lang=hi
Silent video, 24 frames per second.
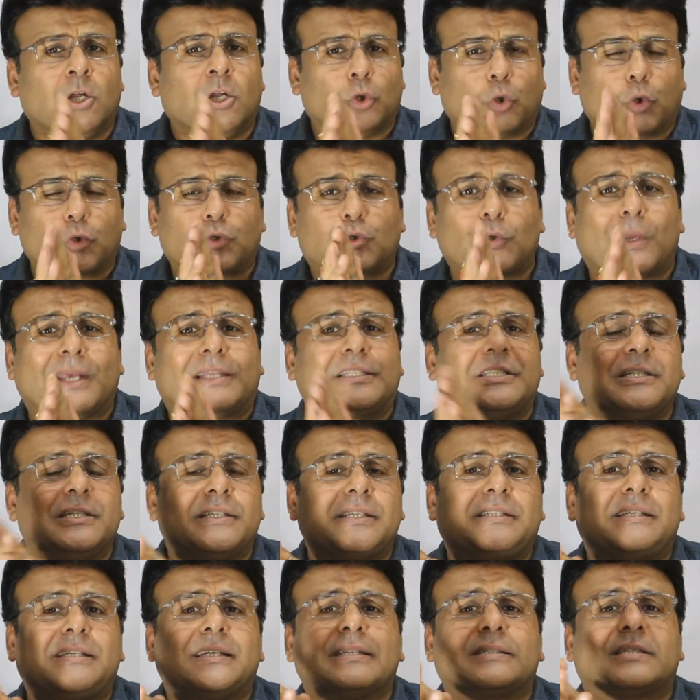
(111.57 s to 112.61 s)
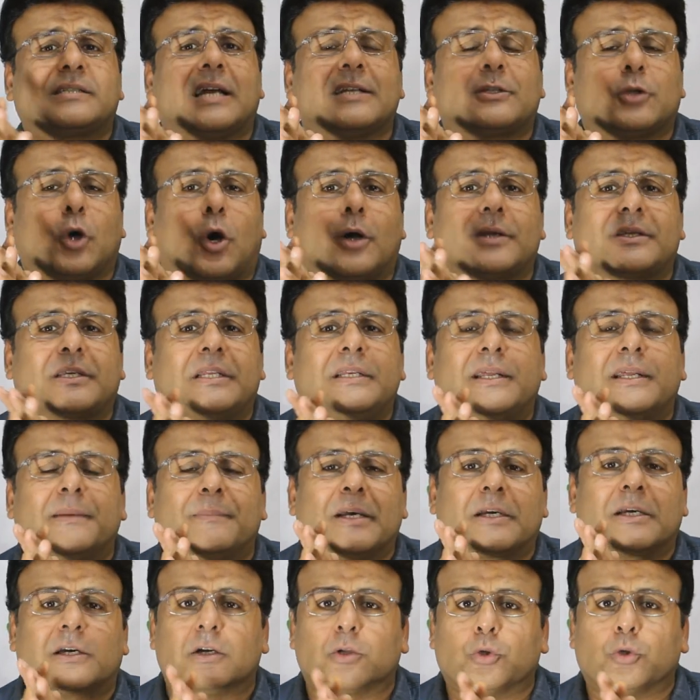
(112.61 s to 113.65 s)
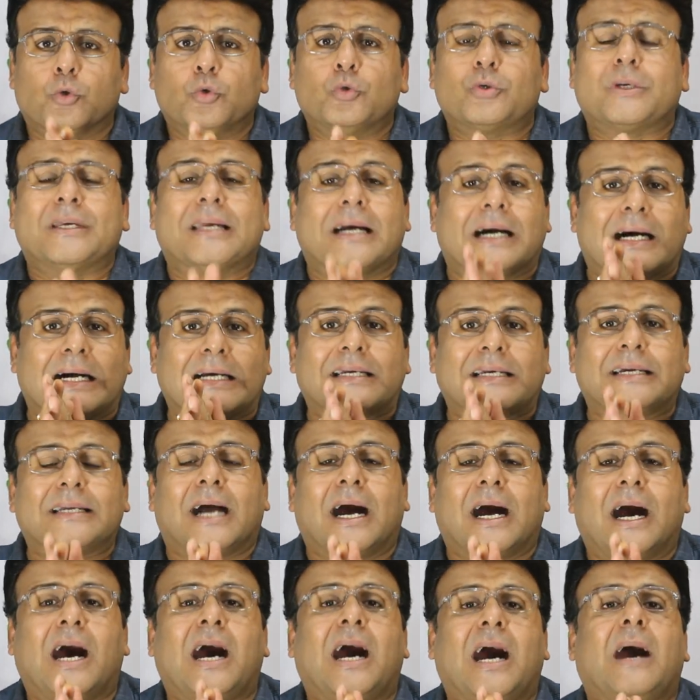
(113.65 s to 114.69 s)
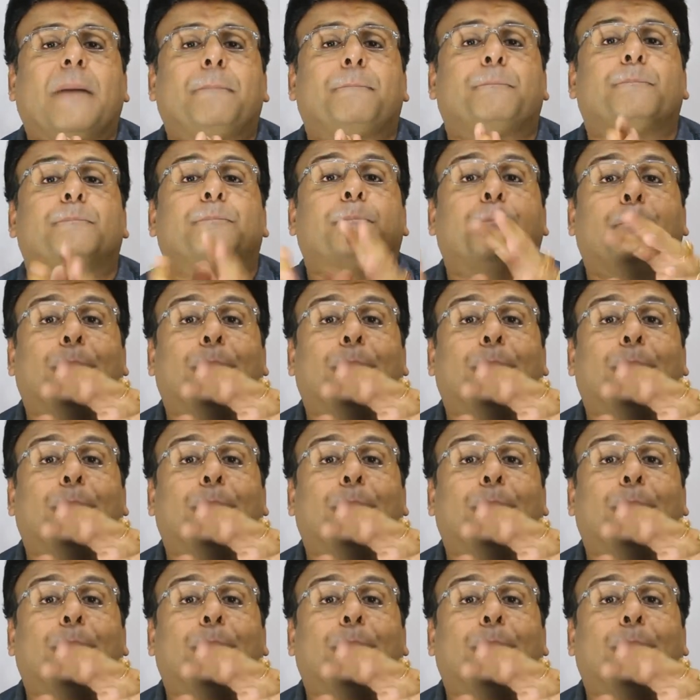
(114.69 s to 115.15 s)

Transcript: दोस्तों एक चीज इसी के साथ और क्लियर मैं कर दूं कि अगर आप